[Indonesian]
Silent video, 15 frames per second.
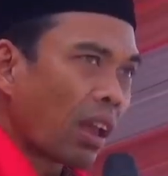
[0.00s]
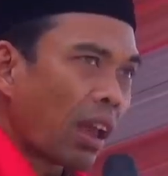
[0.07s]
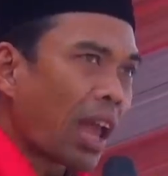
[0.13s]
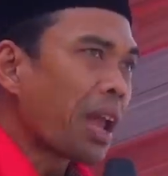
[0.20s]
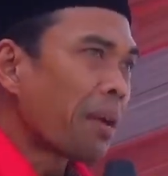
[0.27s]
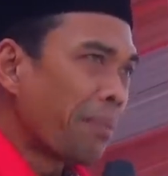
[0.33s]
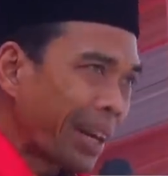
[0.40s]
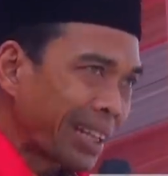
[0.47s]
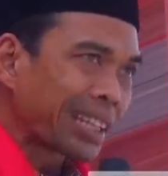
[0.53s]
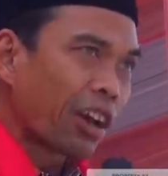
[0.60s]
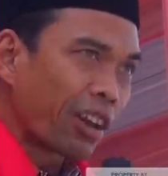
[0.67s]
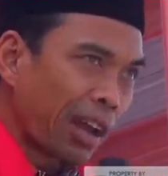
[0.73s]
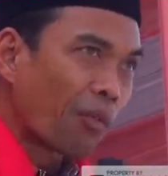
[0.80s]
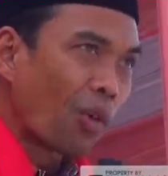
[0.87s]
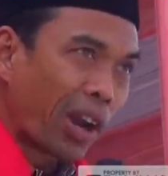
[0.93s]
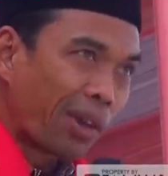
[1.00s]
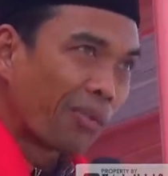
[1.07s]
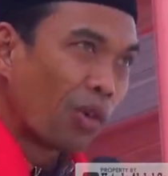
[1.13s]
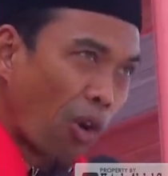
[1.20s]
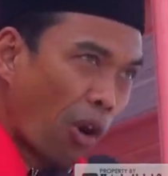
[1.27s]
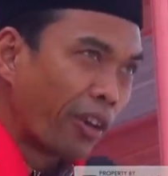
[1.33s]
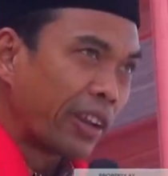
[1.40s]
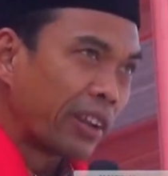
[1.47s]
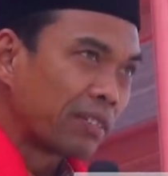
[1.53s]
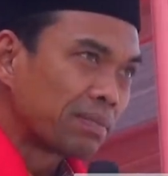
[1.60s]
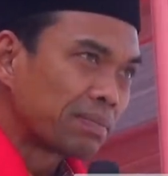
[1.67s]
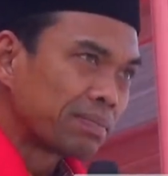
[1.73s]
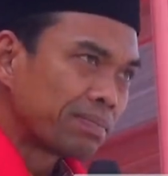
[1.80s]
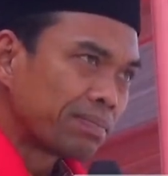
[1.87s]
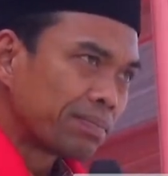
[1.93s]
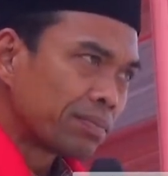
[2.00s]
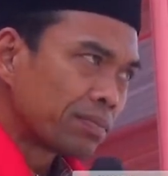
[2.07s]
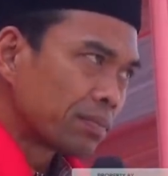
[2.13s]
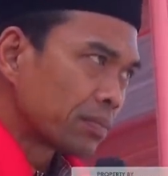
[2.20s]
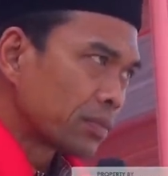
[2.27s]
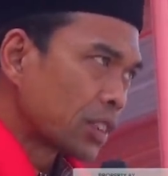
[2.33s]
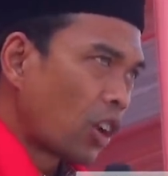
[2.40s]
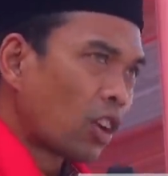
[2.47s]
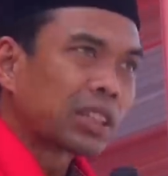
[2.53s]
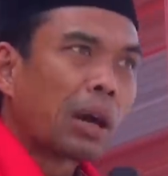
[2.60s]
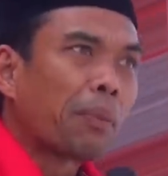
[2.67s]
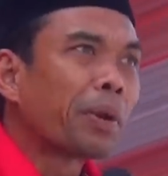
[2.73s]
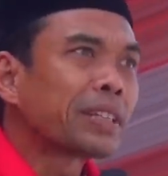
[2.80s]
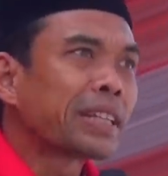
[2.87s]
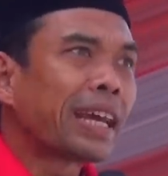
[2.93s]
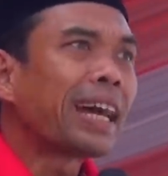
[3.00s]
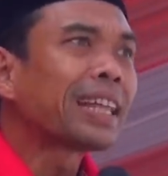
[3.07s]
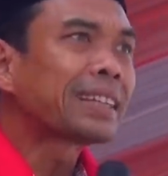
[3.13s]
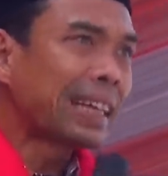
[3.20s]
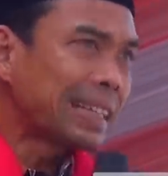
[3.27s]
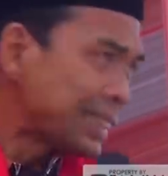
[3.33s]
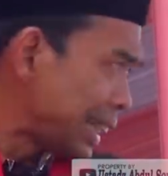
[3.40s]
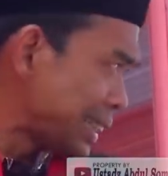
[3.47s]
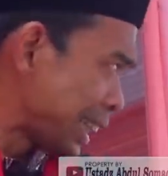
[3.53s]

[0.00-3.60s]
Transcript: Hebat tak orang Muara Bungo? Kalau tak percaya, teslah